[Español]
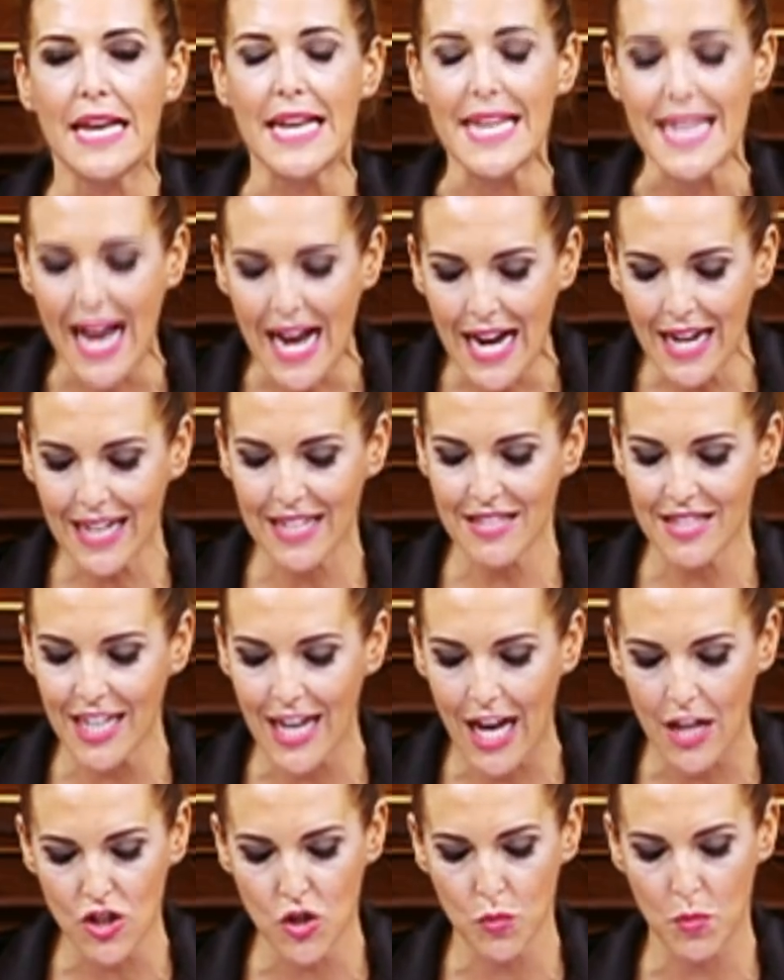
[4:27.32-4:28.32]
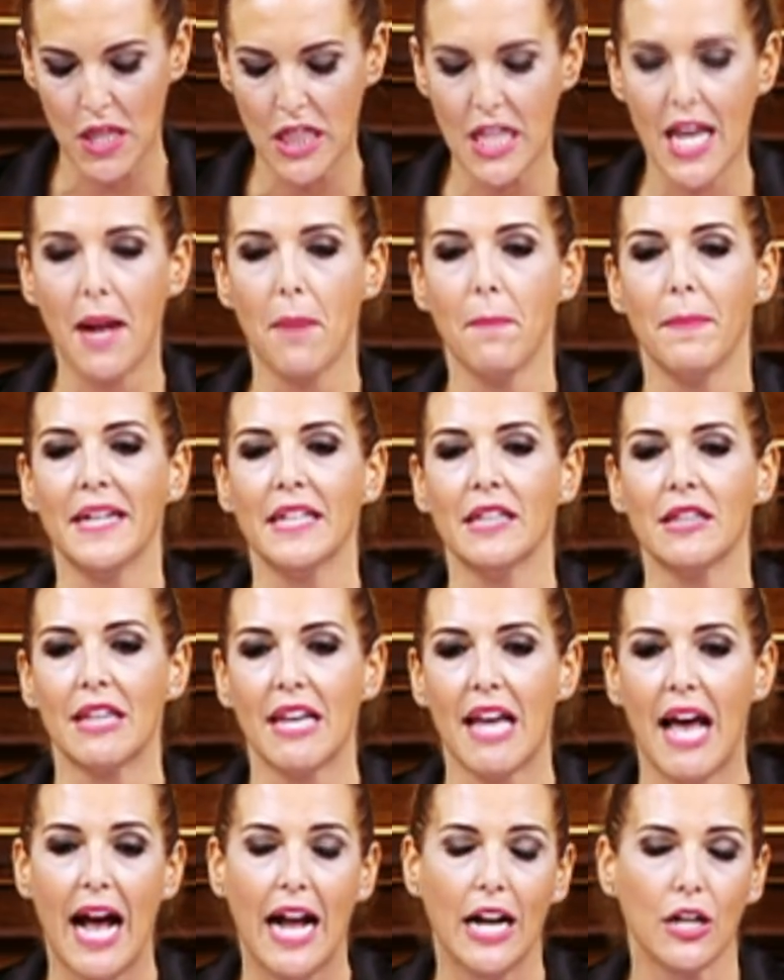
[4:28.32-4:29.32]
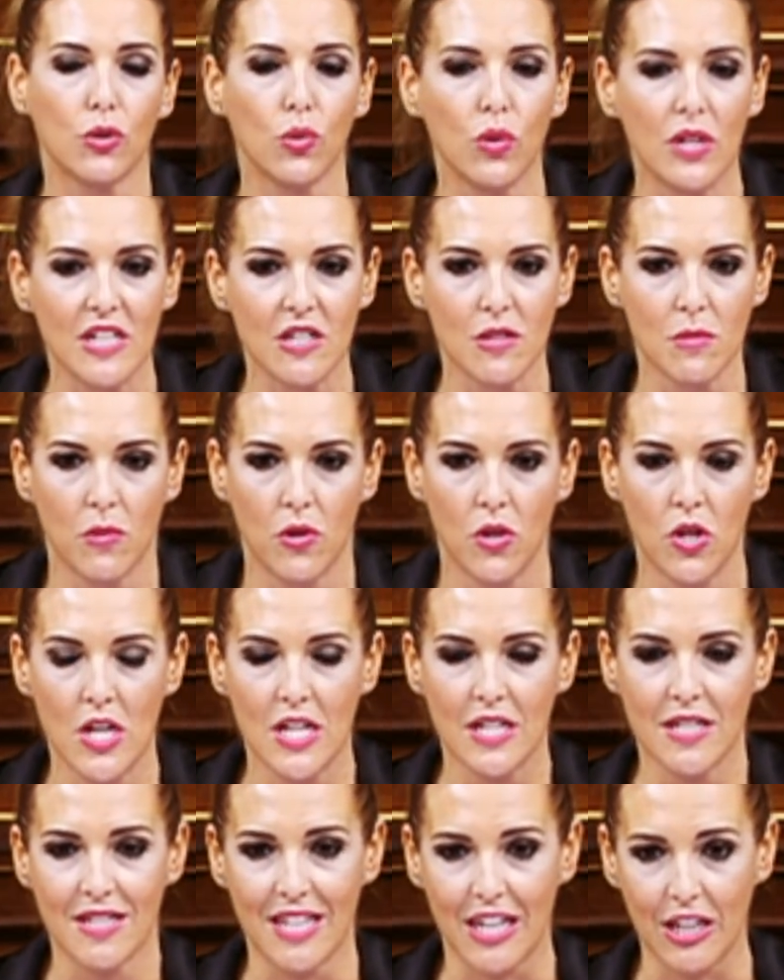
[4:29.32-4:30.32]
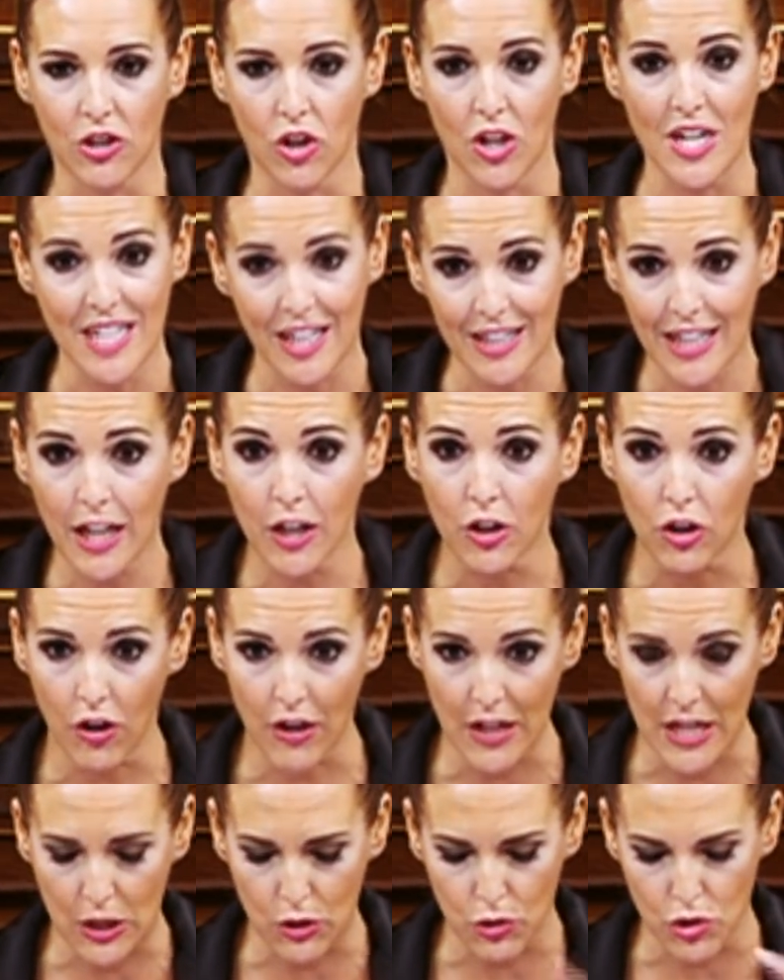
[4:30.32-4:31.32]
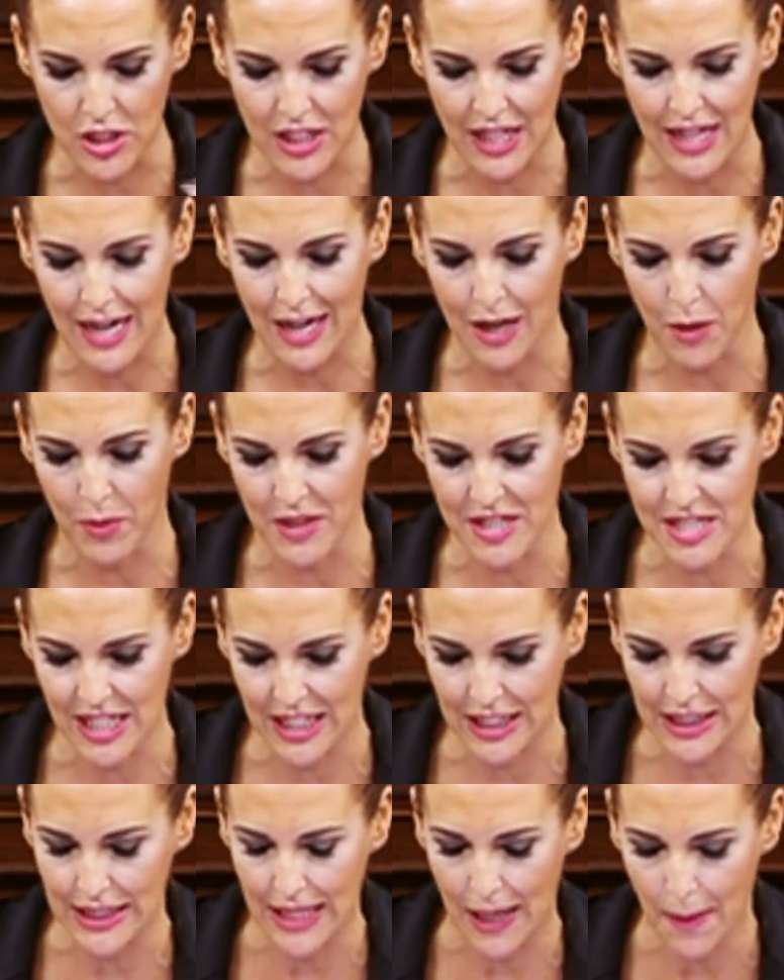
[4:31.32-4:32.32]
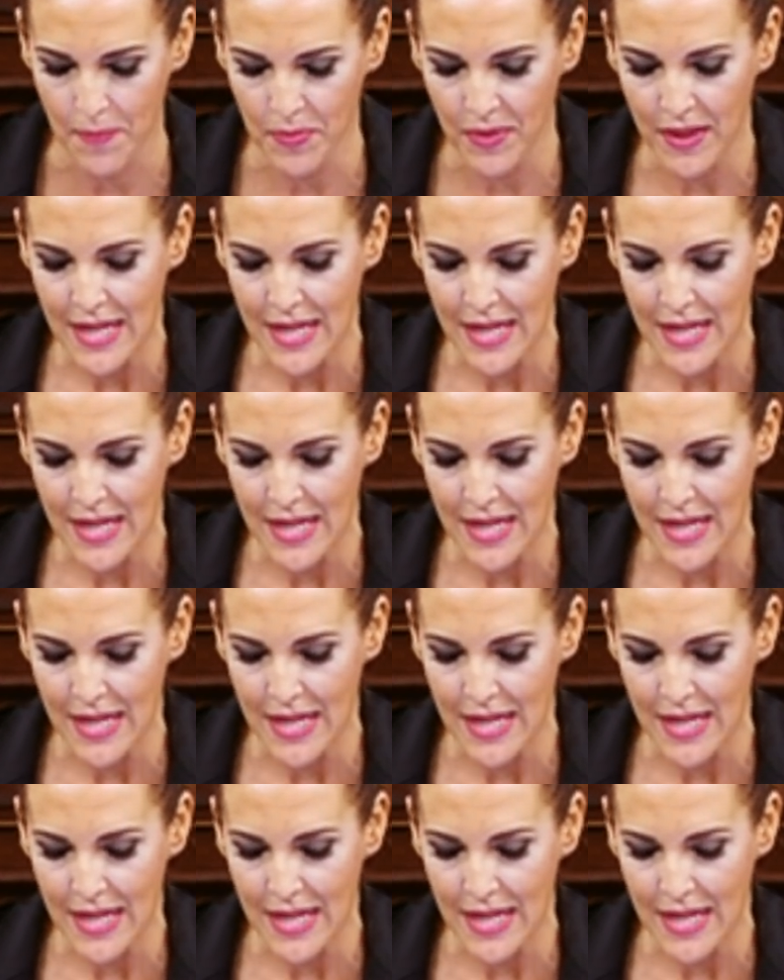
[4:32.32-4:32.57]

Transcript: y han castigado especialmente al turismo, sector estratégico y que usted representa.